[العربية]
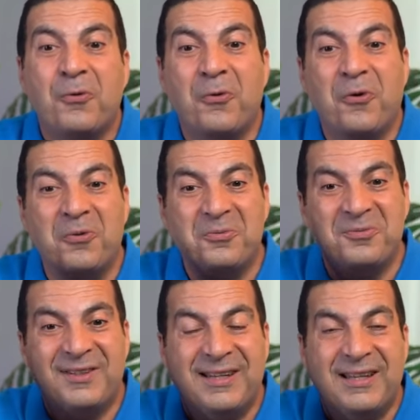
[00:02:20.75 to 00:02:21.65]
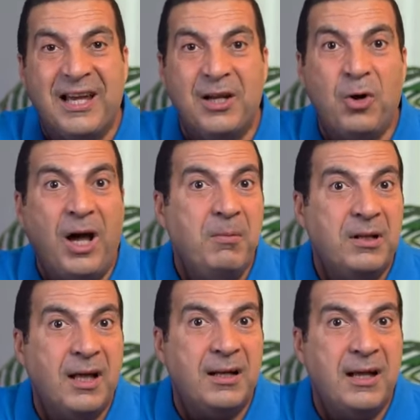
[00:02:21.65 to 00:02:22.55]
وقمت قايل له
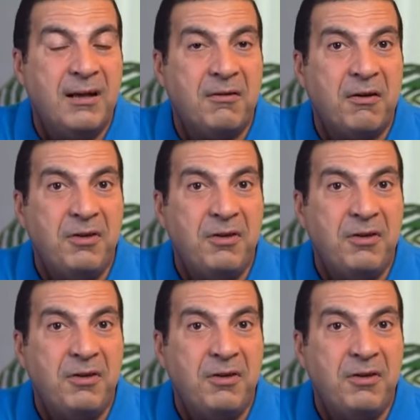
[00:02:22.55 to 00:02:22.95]
احمد انا